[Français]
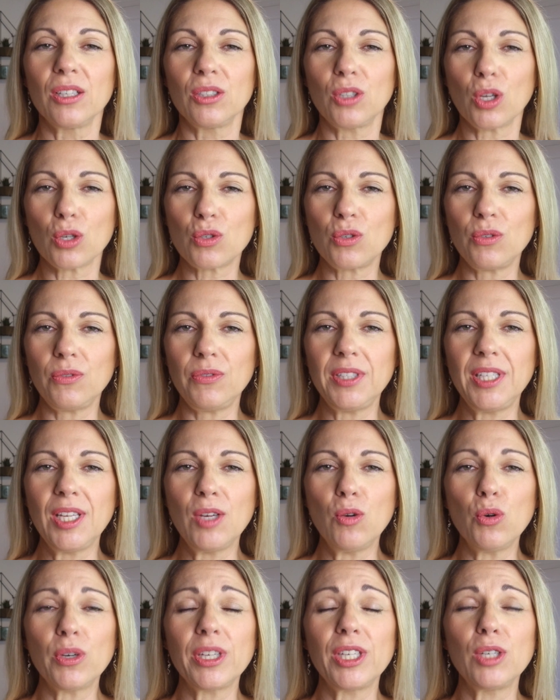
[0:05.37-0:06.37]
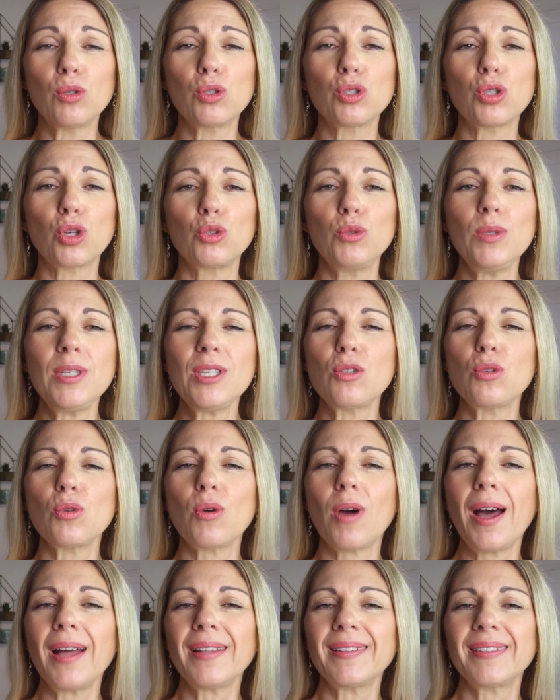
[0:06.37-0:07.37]
dans une vidéo qui aujourd'hui
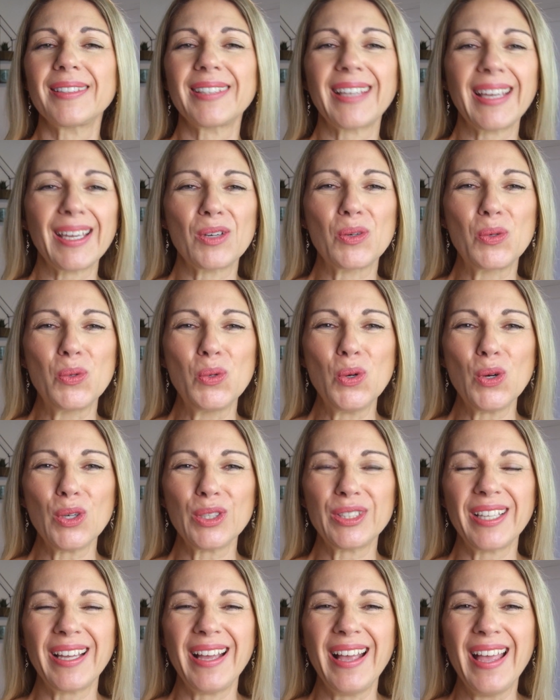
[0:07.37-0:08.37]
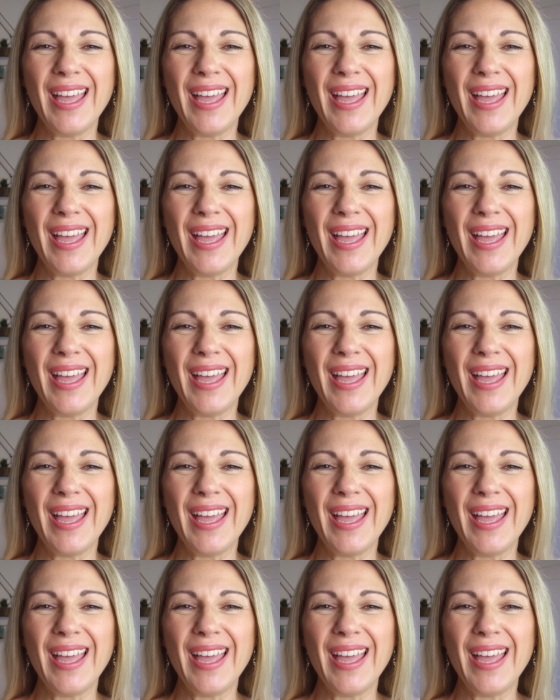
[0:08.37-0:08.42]
sera très courte.